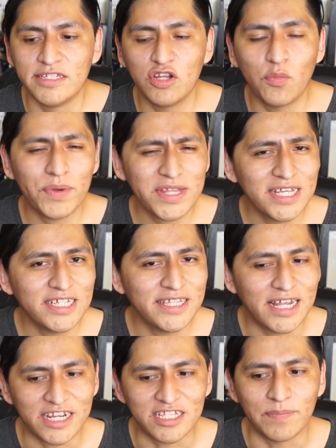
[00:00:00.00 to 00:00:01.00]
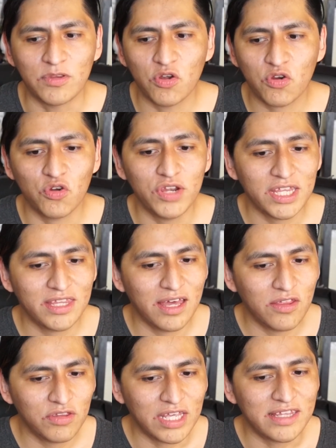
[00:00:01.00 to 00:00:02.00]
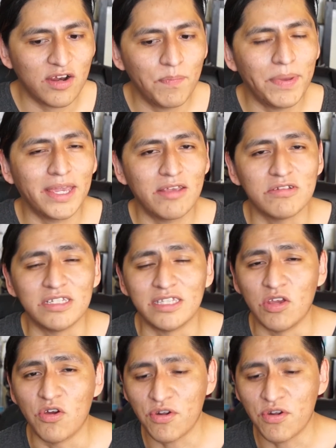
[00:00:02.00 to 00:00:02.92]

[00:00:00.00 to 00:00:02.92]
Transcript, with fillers: Si lo prendes sin el receptor conectado tendrá un pequeño destello